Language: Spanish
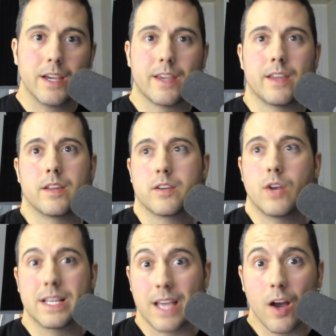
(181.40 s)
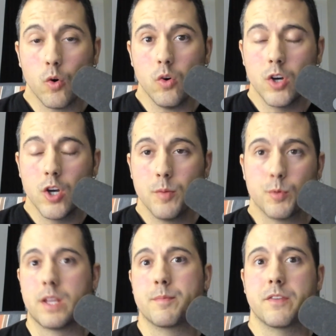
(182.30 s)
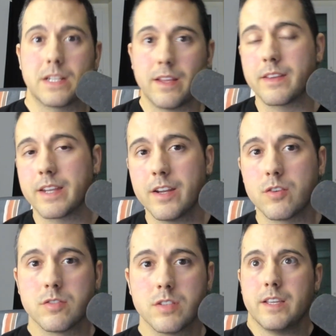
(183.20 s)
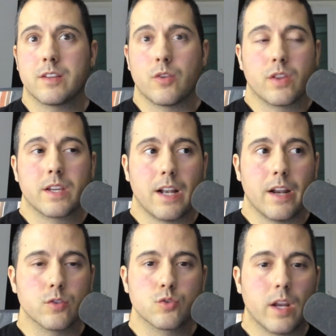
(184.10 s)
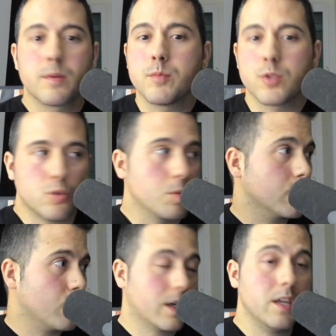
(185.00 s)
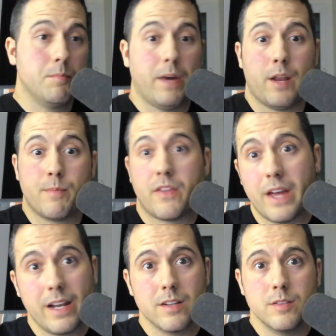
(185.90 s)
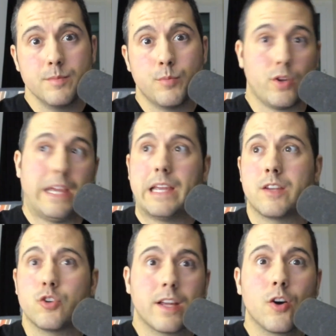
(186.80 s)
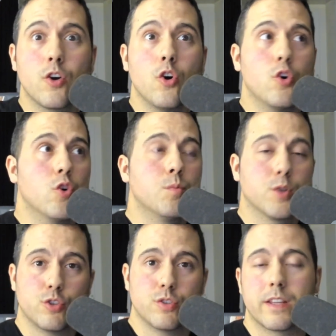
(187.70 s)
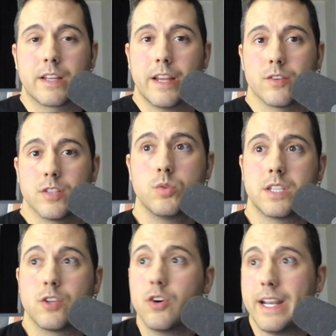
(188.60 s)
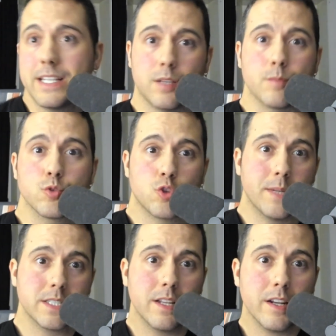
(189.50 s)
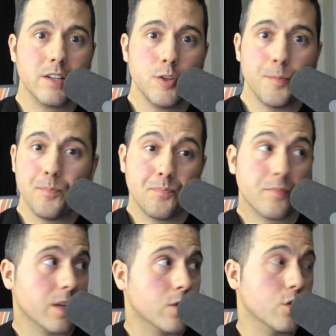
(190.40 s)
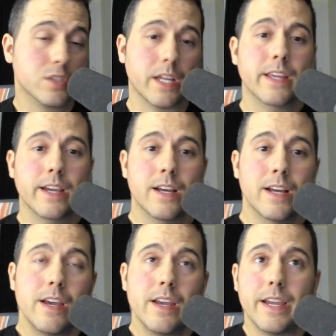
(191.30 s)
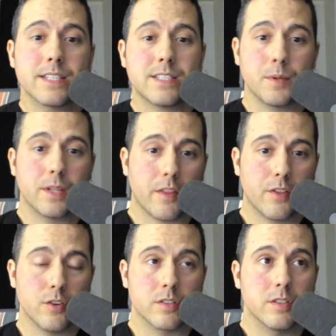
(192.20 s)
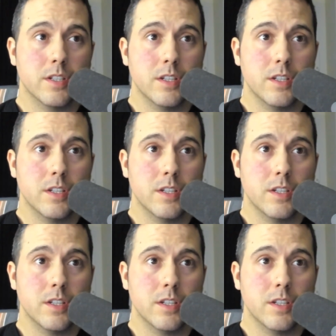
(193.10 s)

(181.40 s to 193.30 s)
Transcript: que no las hago porque me falta dinero. Entonces, claro, yo ahora mismo estoy viviendo aquí para empezar porque no tengo un montón de dinero. Y si yo ganase mucho más dinero, yo no estaría en esta habitación.